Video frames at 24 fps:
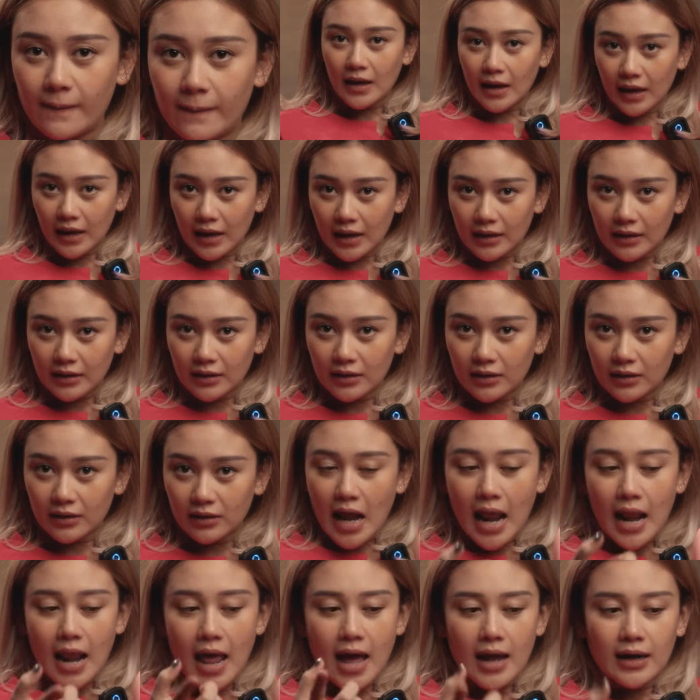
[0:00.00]
Ya kan?
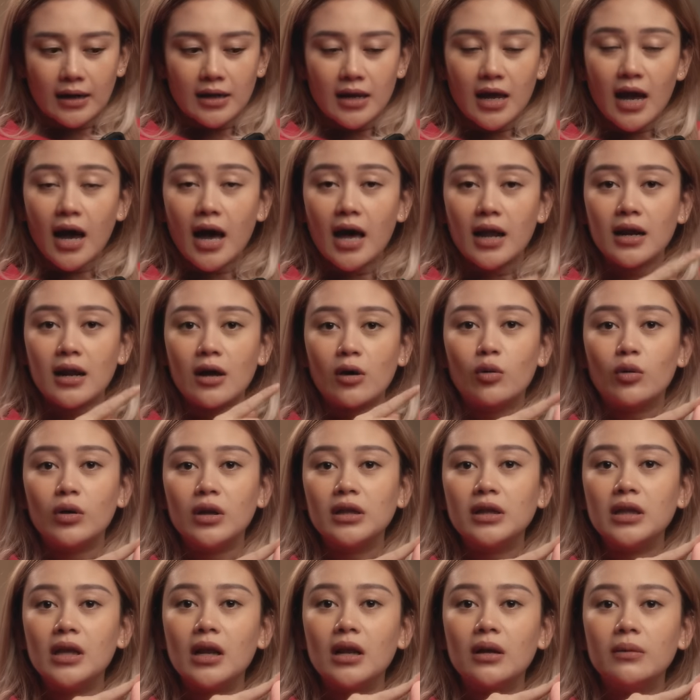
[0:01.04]
Nalarnya karena
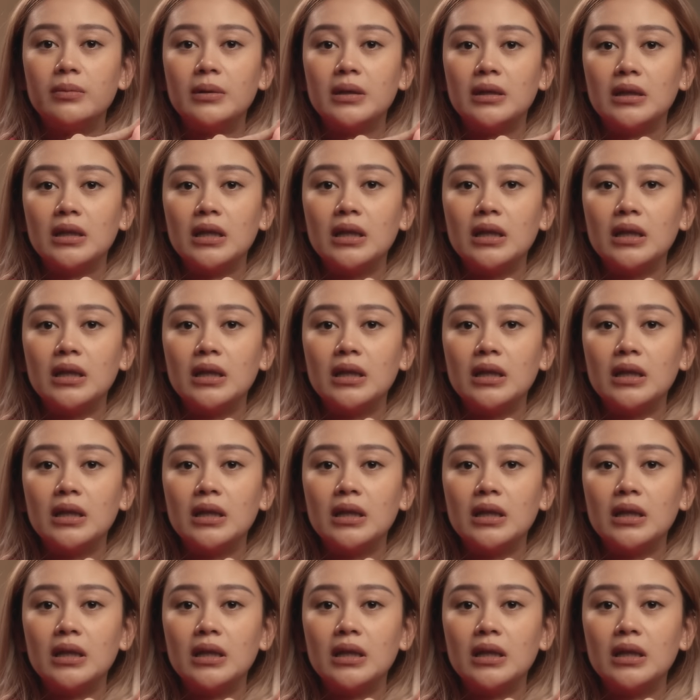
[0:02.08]
kulitnya lebih